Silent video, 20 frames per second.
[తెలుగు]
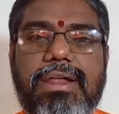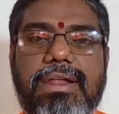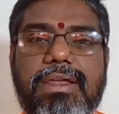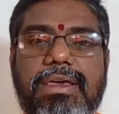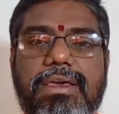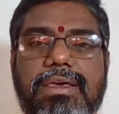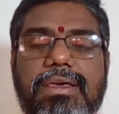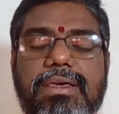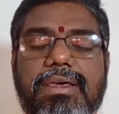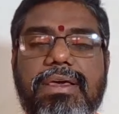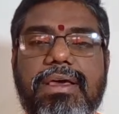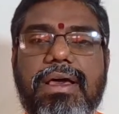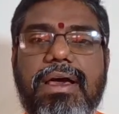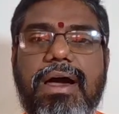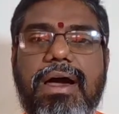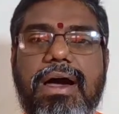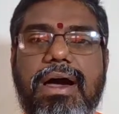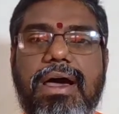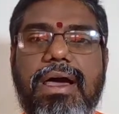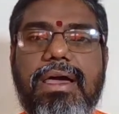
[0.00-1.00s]
అని
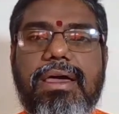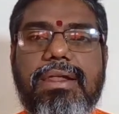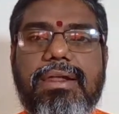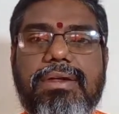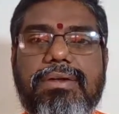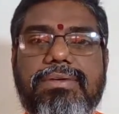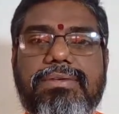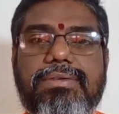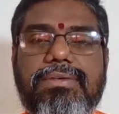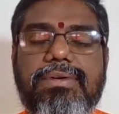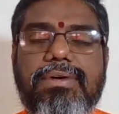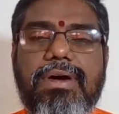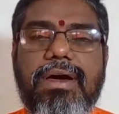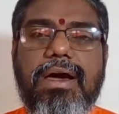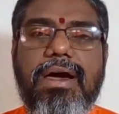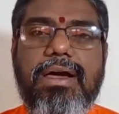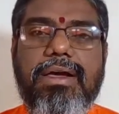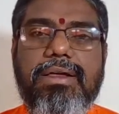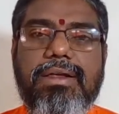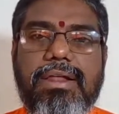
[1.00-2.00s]
ఆయనను
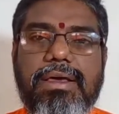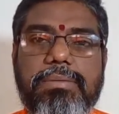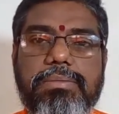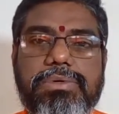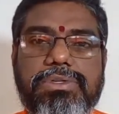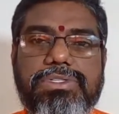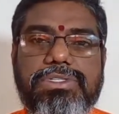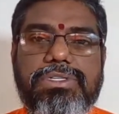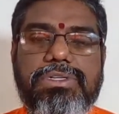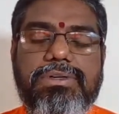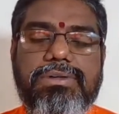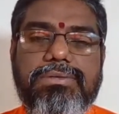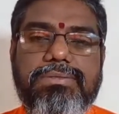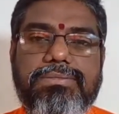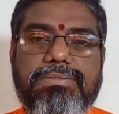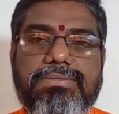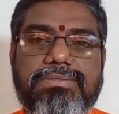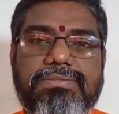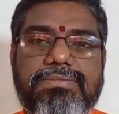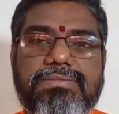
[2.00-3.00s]
ఆజ్ఞాపించాడు
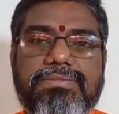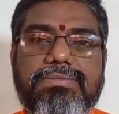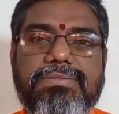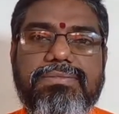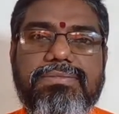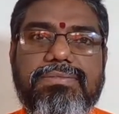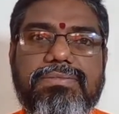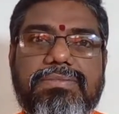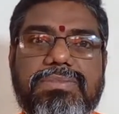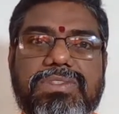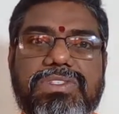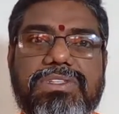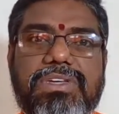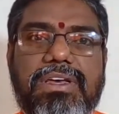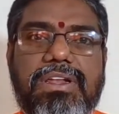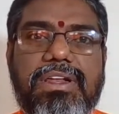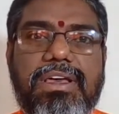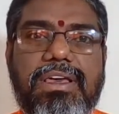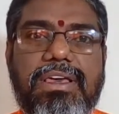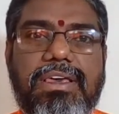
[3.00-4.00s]

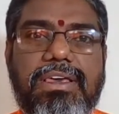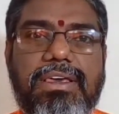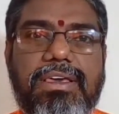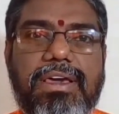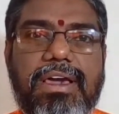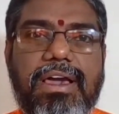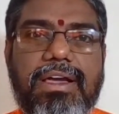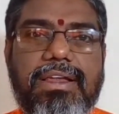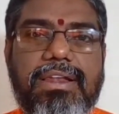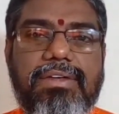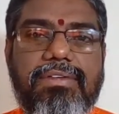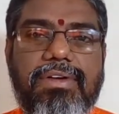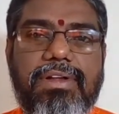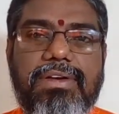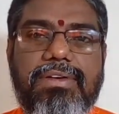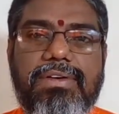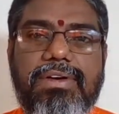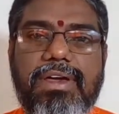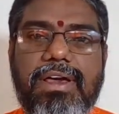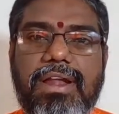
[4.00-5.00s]
సరే ఈ
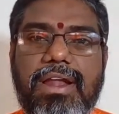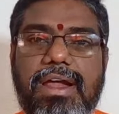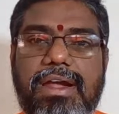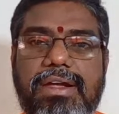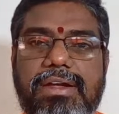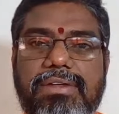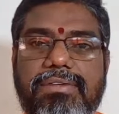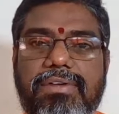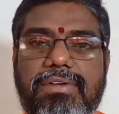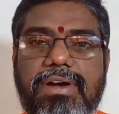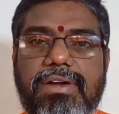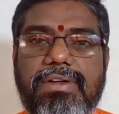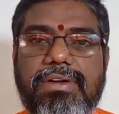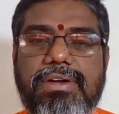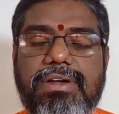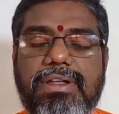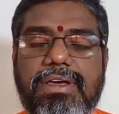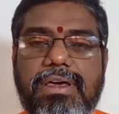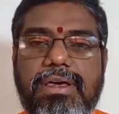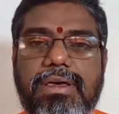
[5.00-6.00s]
యాజ్ఞవల్కుడు ఎలాంటి వాడు
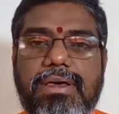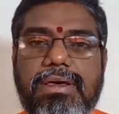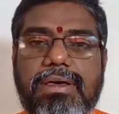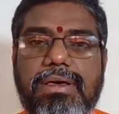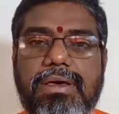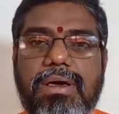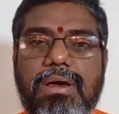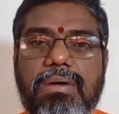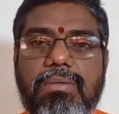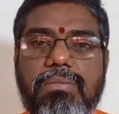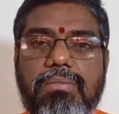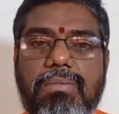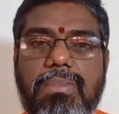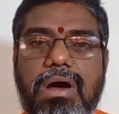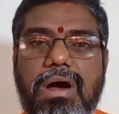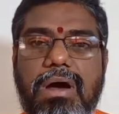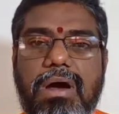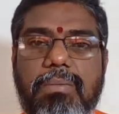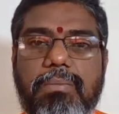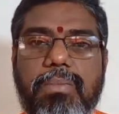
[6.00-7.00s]
అంటే
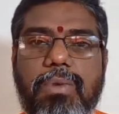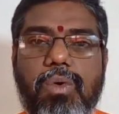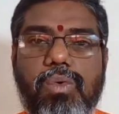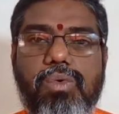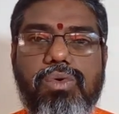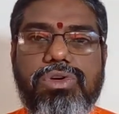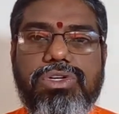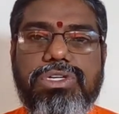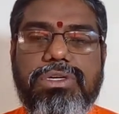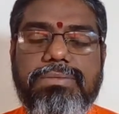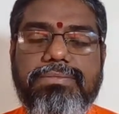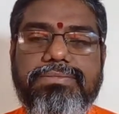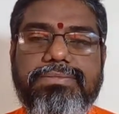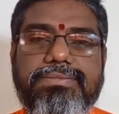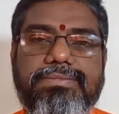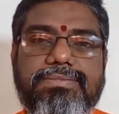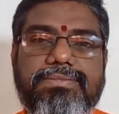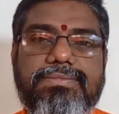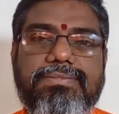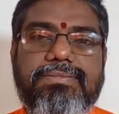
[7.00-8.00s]
మహాపౌరుషం
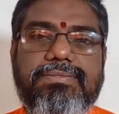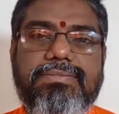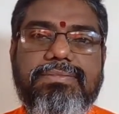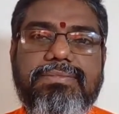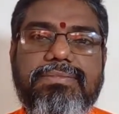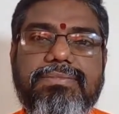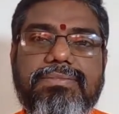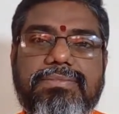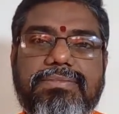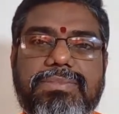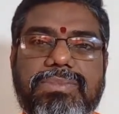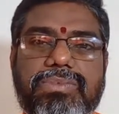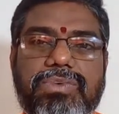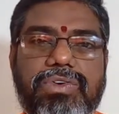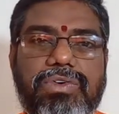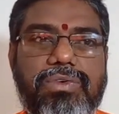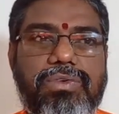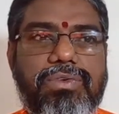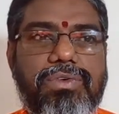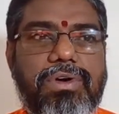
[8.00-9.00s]

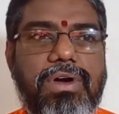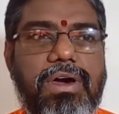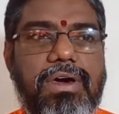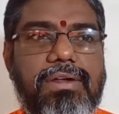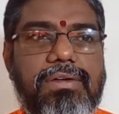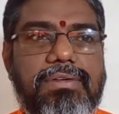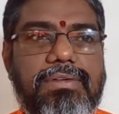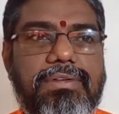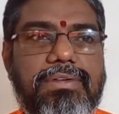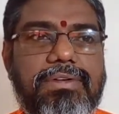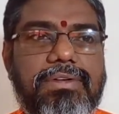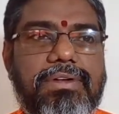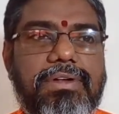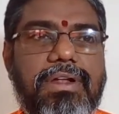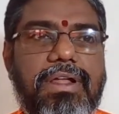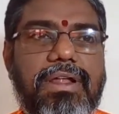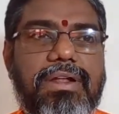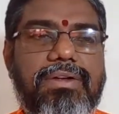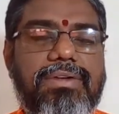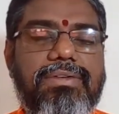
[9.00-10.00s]
గురువు గారు
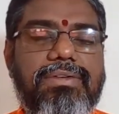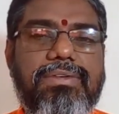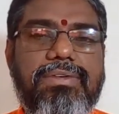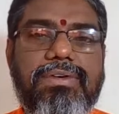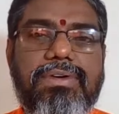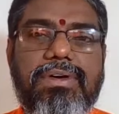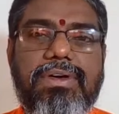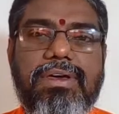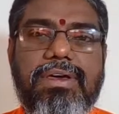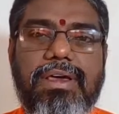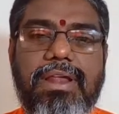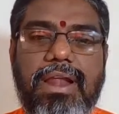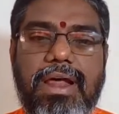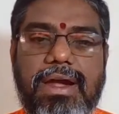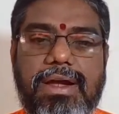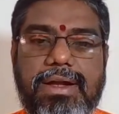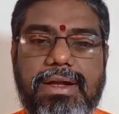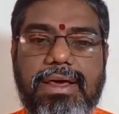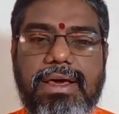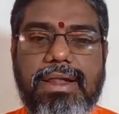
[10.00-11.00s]
నన్ను ఇలా
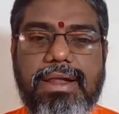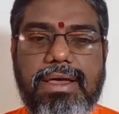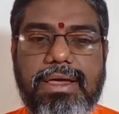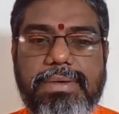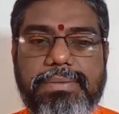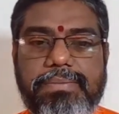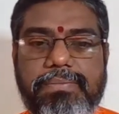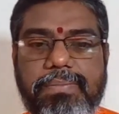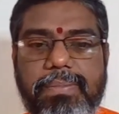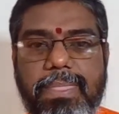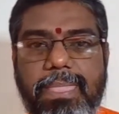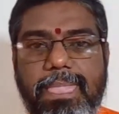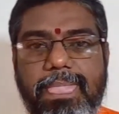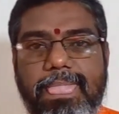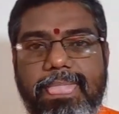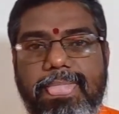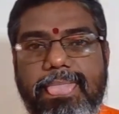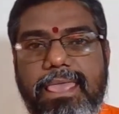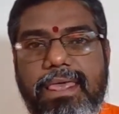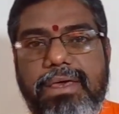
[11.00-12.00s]
అంటారా
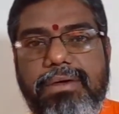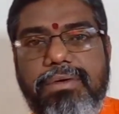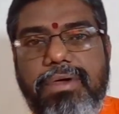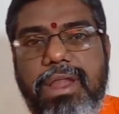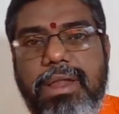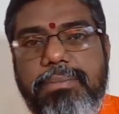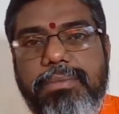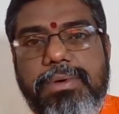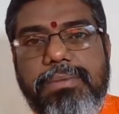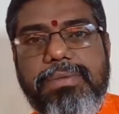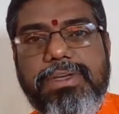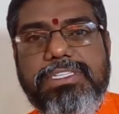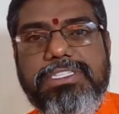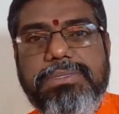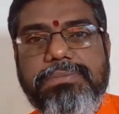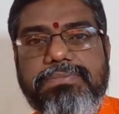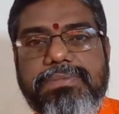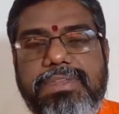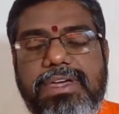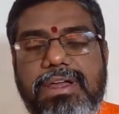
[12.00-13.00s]
వెళ్ళిపోమని
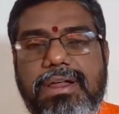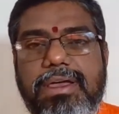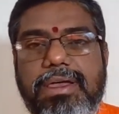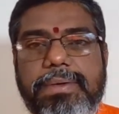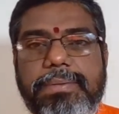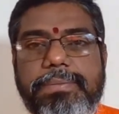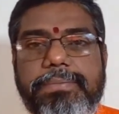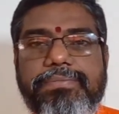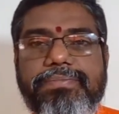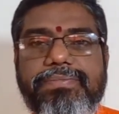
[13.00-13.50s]
చెప్తారా